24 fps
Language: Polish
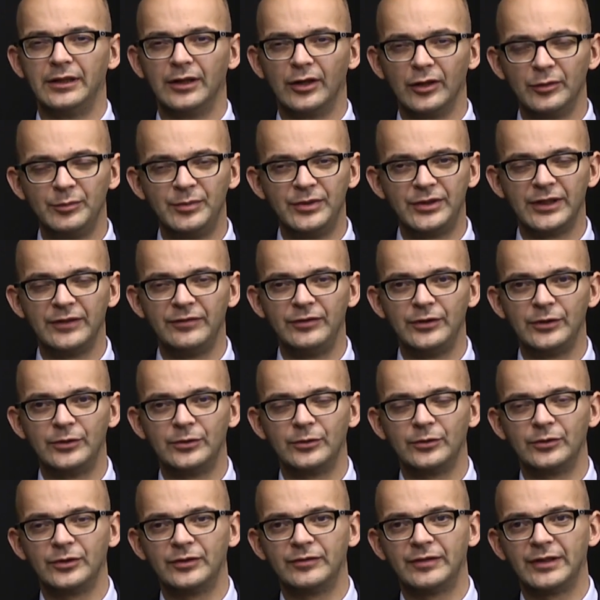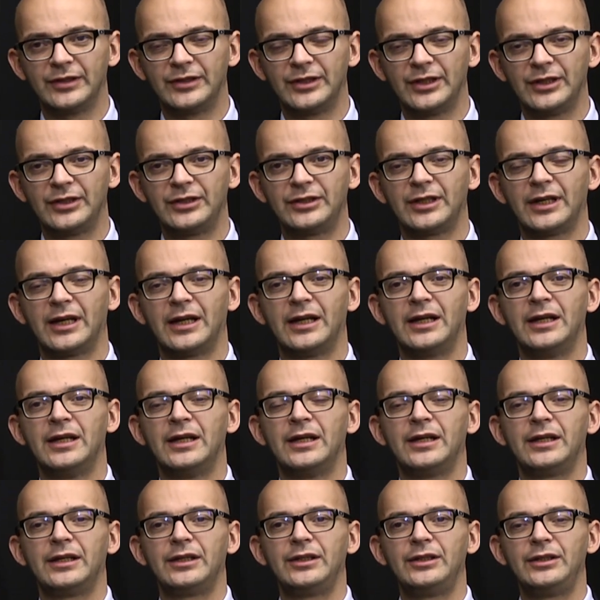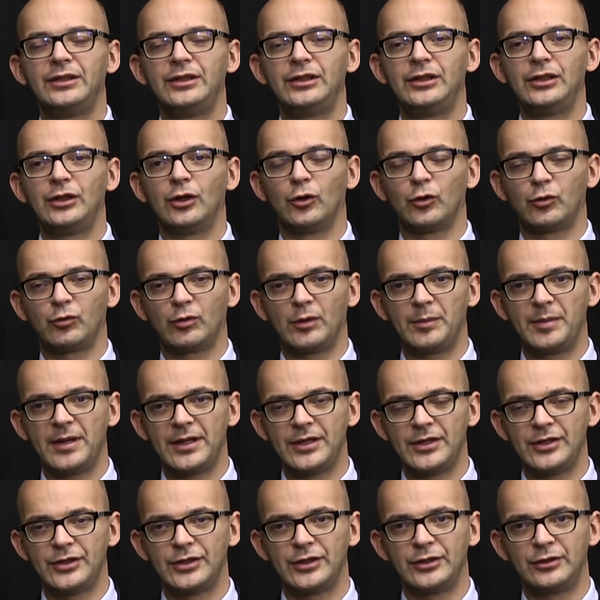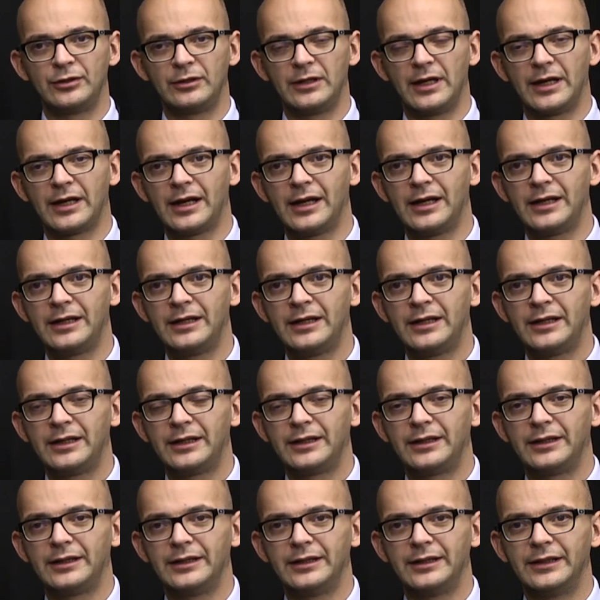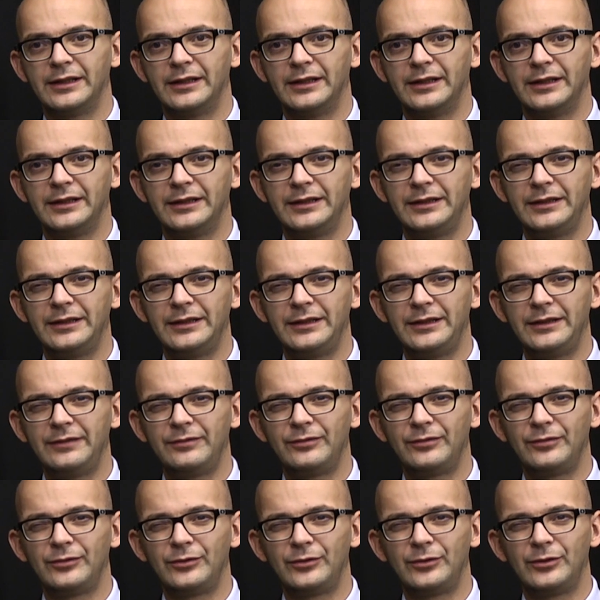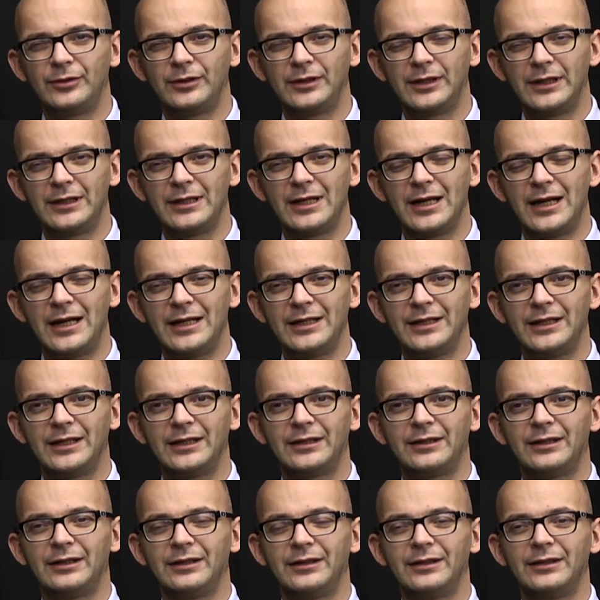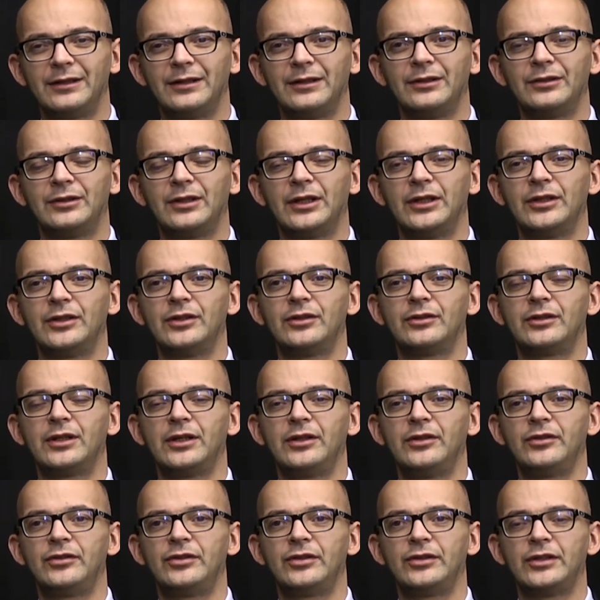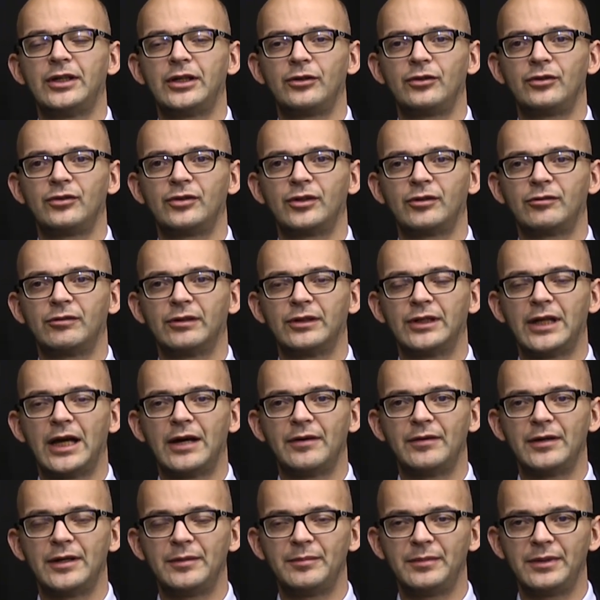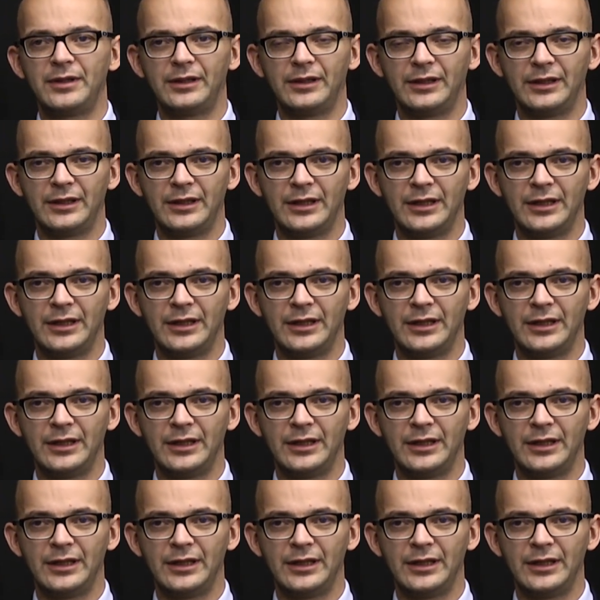odbicie WIG-u 20 i osłabianie się dolara. I generalnie ten, ten scenariusz zakładałem,